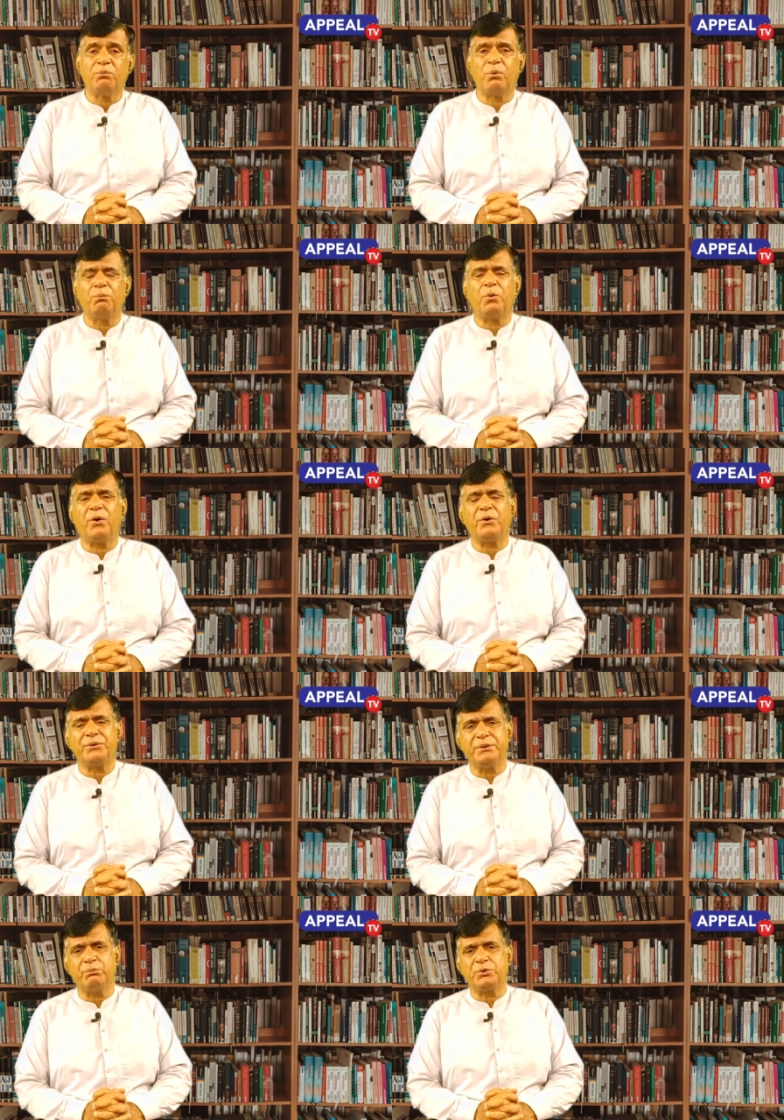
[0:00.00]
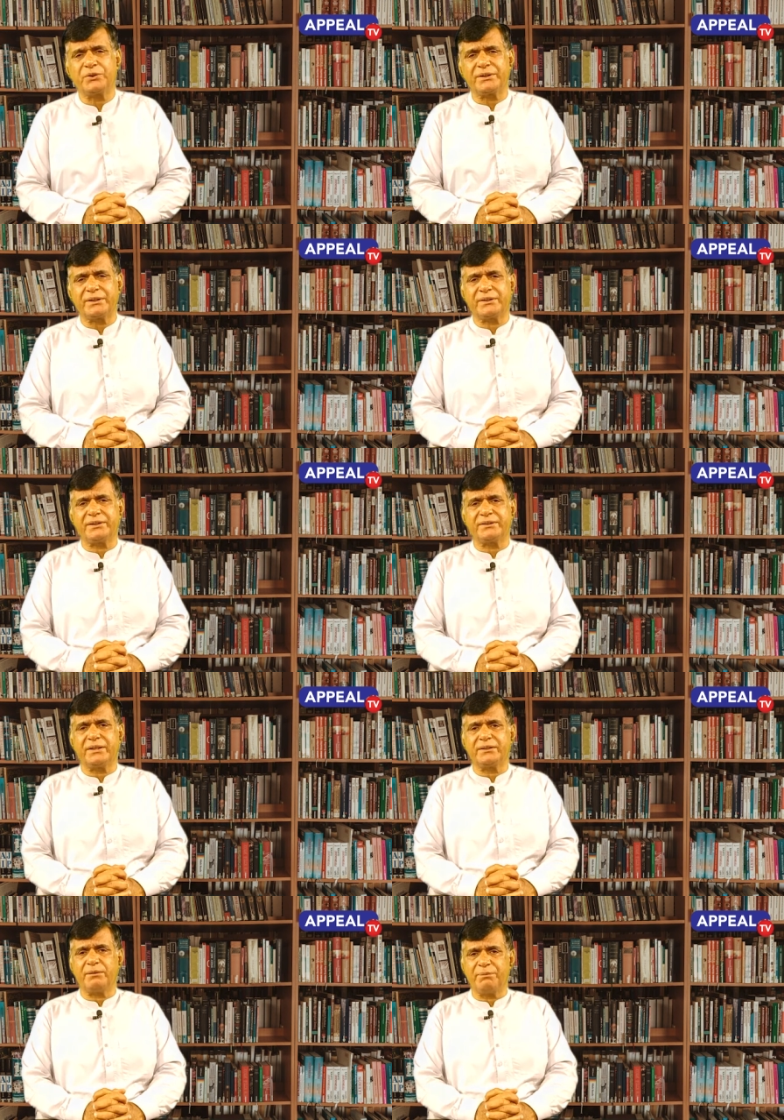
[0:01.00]
वो बहुत ही मुशक्क़त के
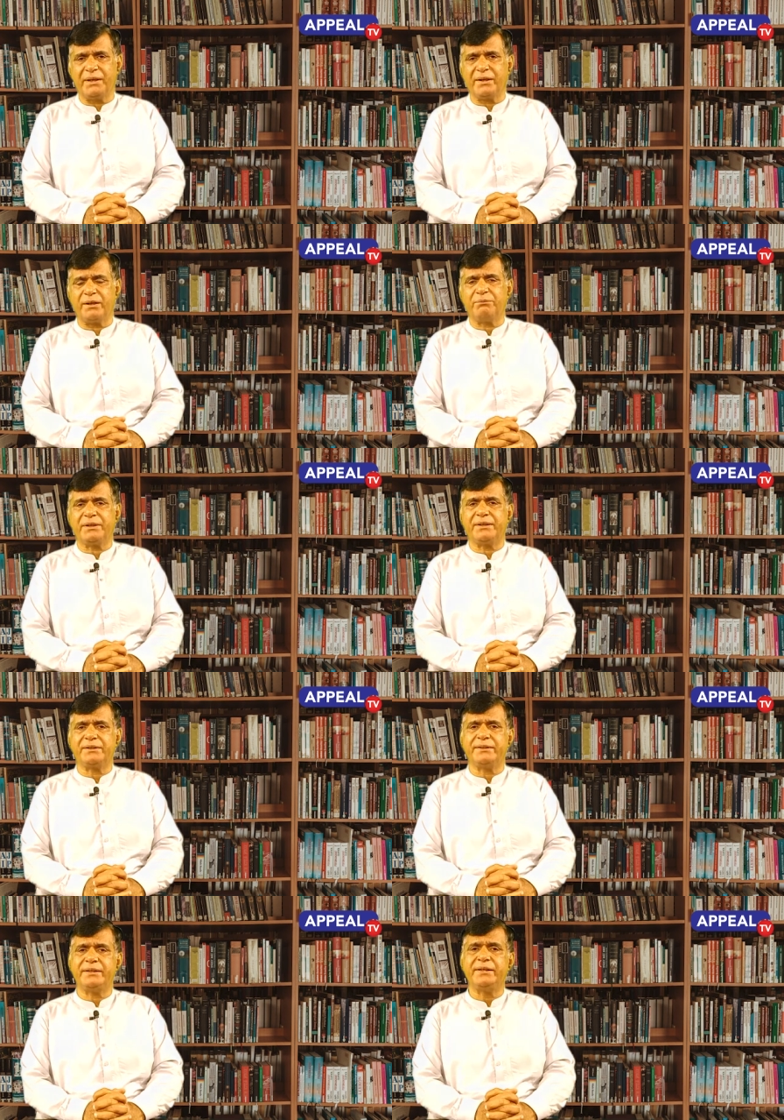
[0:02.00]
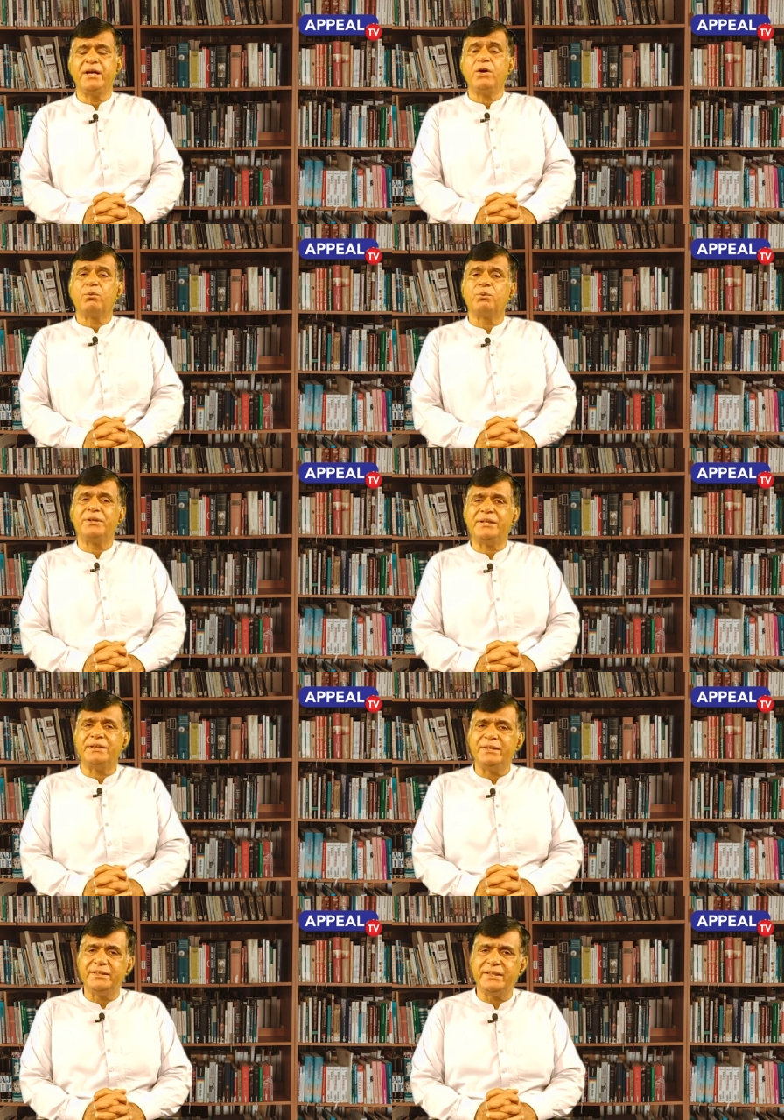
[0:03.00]
साथ अपना काम करते हैं उनकी
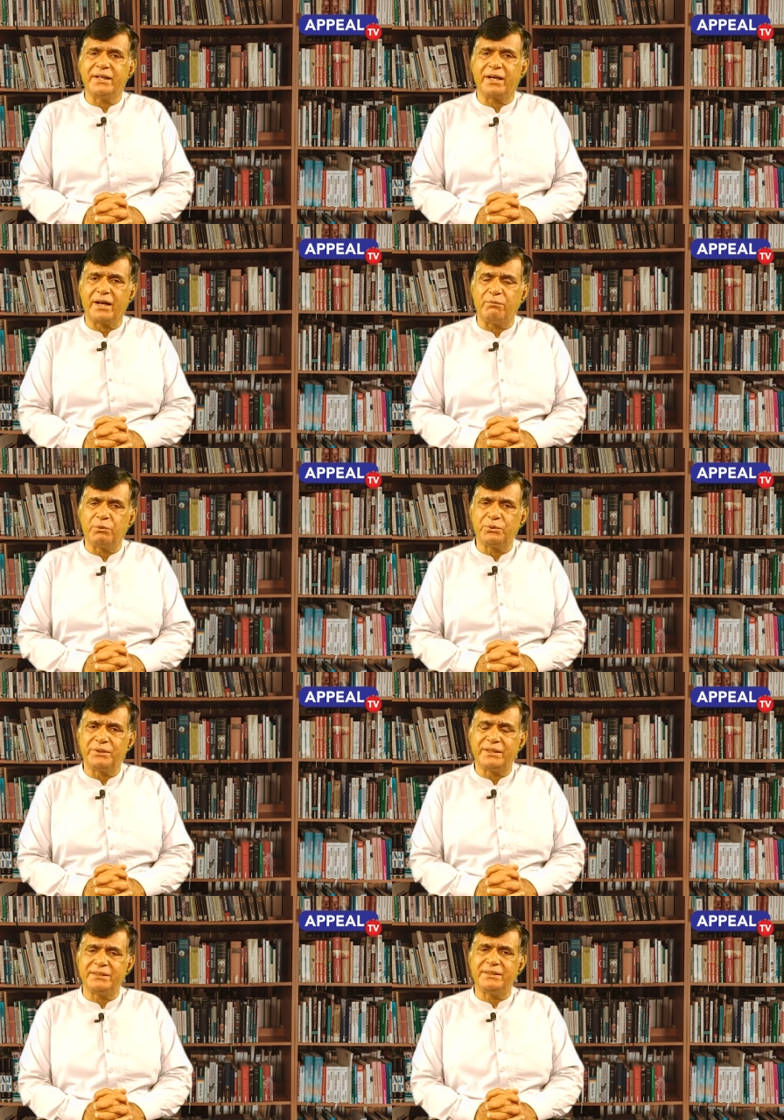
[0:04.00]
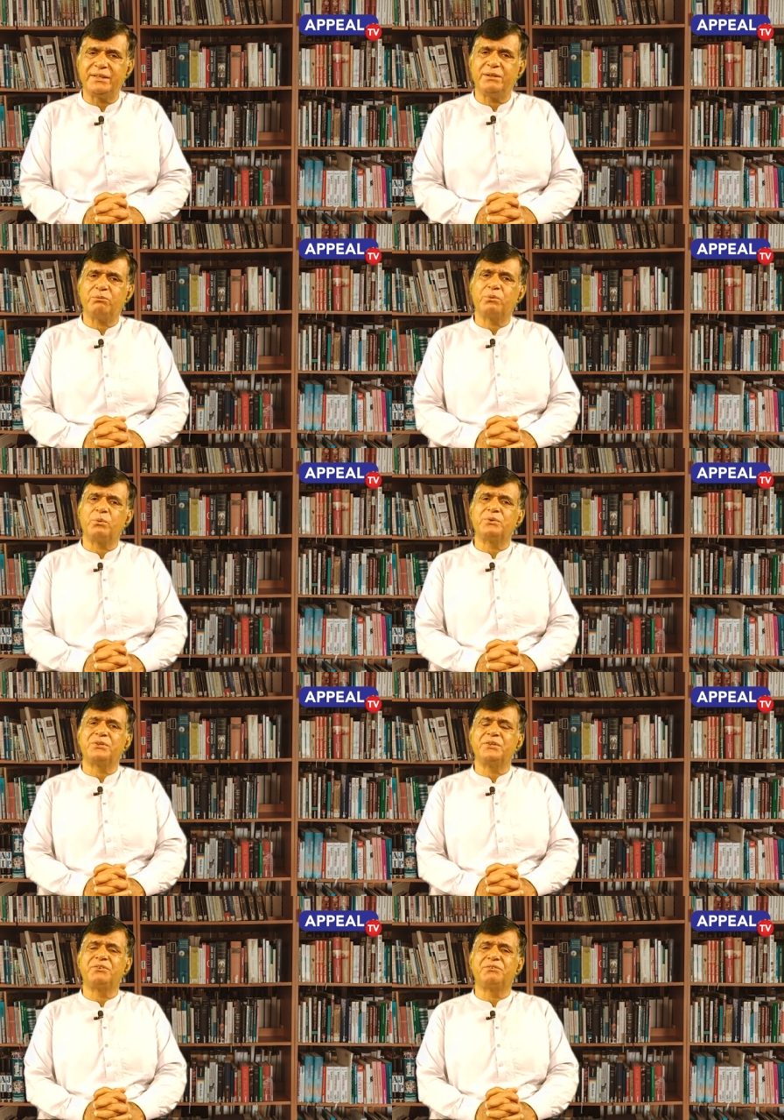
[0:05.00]
नींदें हराम हो जाती हैं वो
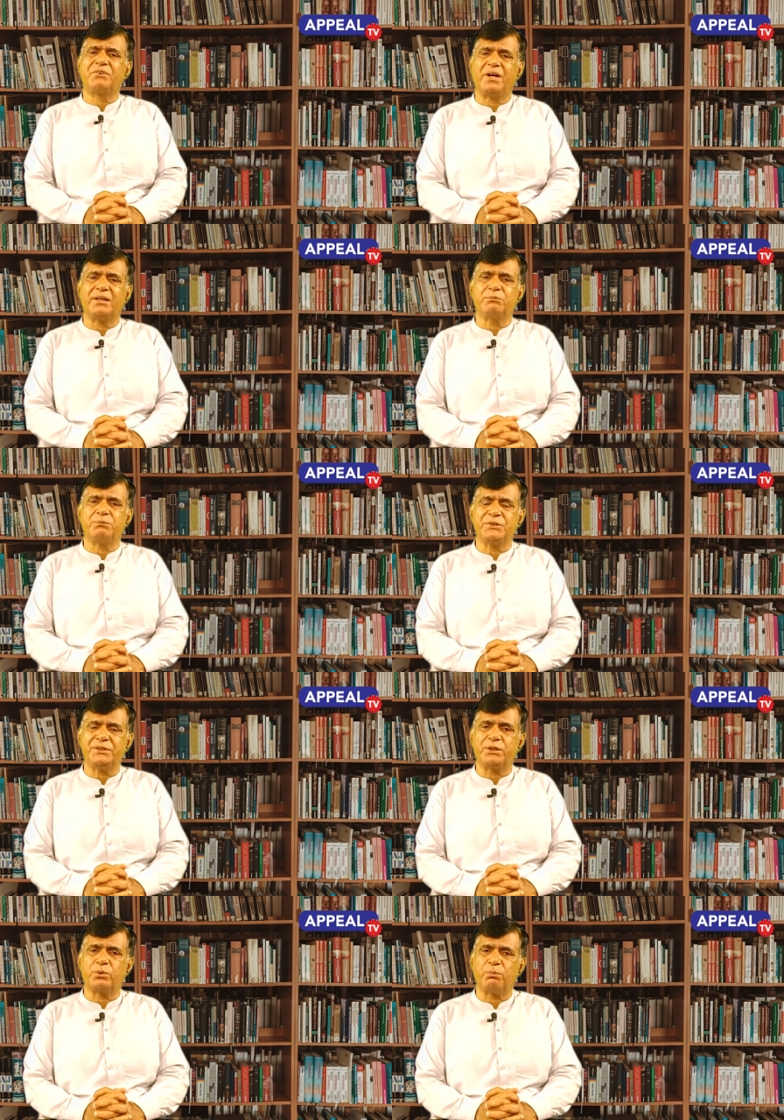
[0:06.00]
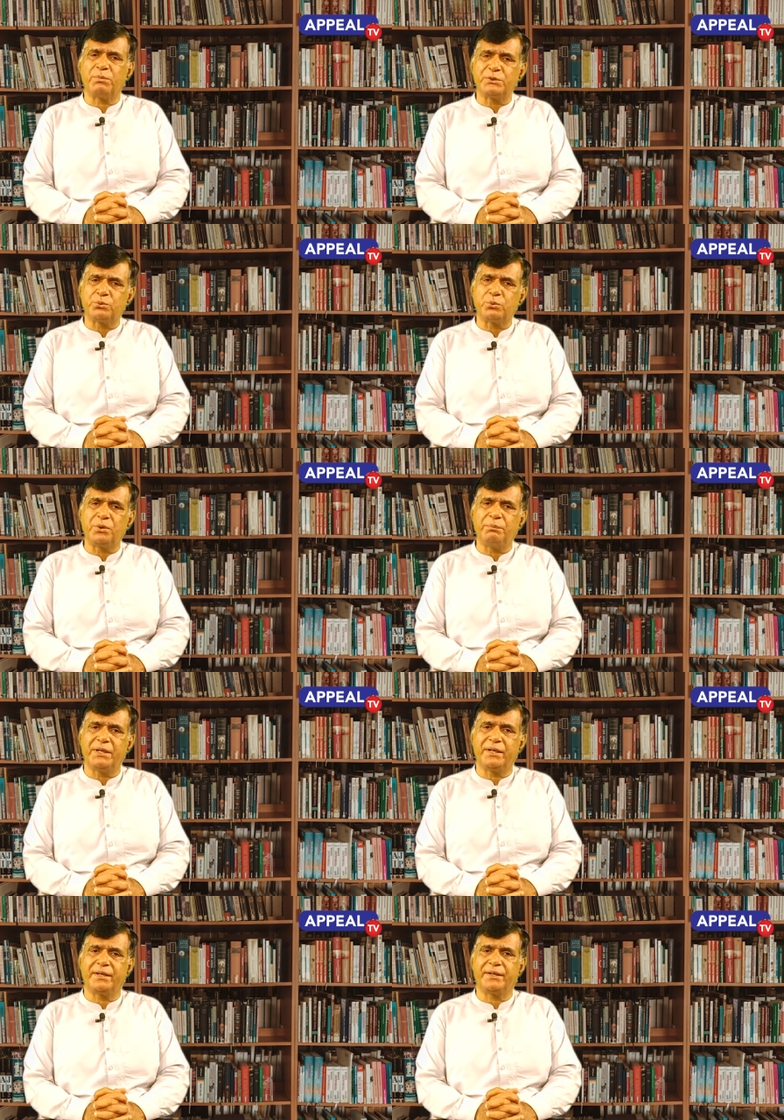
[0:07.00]
दिन रात मेहनत और मजदूरी में
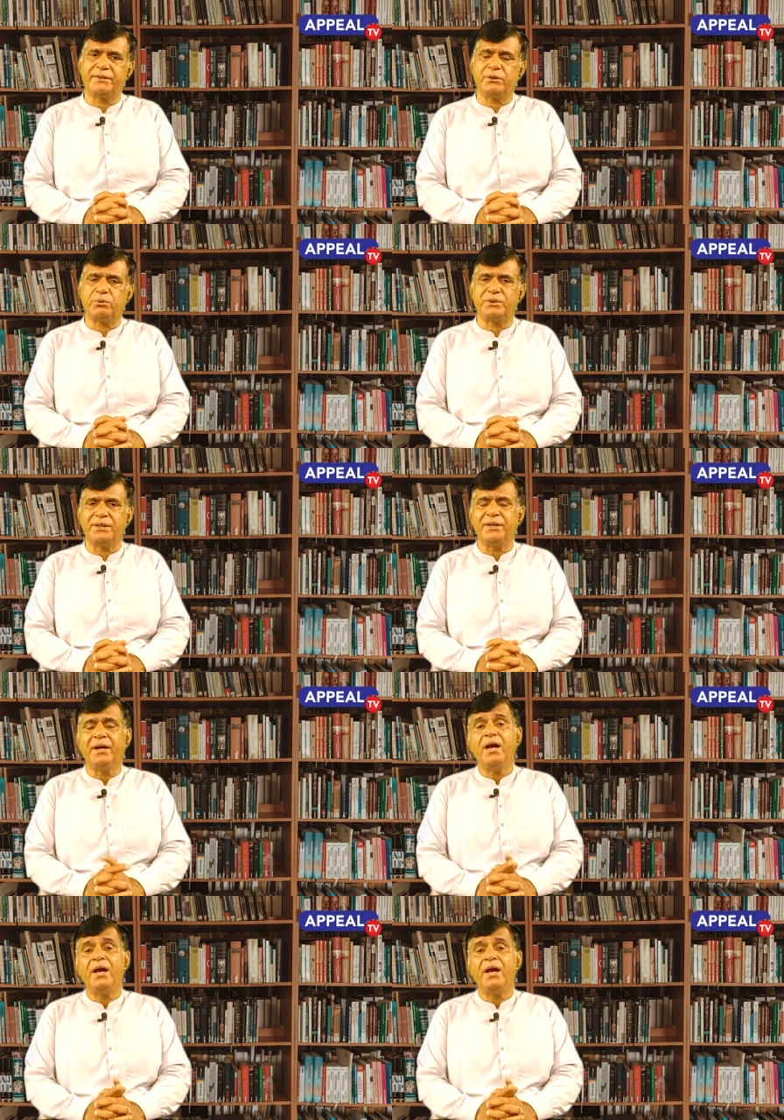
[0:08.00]
लगे रहते होते हैं